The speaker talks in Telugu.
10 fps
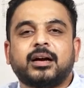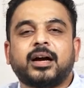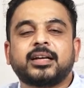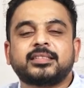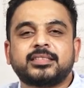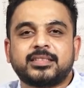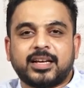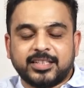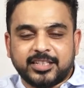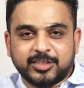హాయ్ దిస్ ఇస్
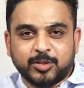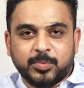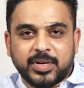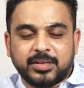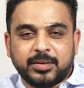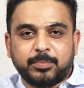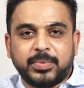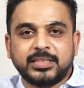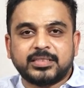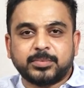రాధాకృష్ణ కుమార్
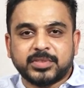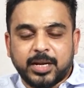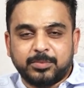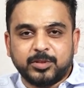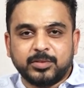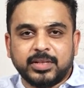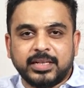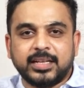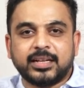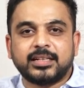ప్లీజ్ సబ్స్క్రైబ్ టు
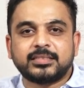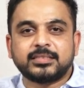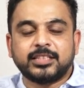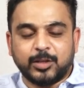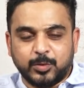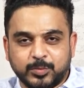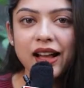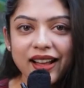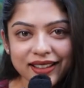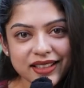ఇండియా గ్లిట్స్ తెలుగు
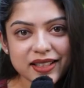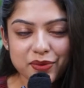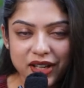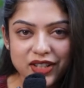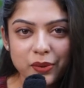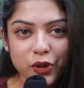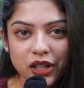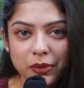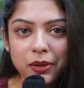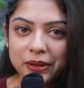హాయ్ దిస్ ఇస్ వర్ష
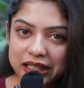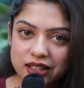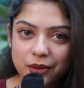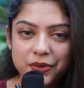బోల్డమ్మ ప్లీజ్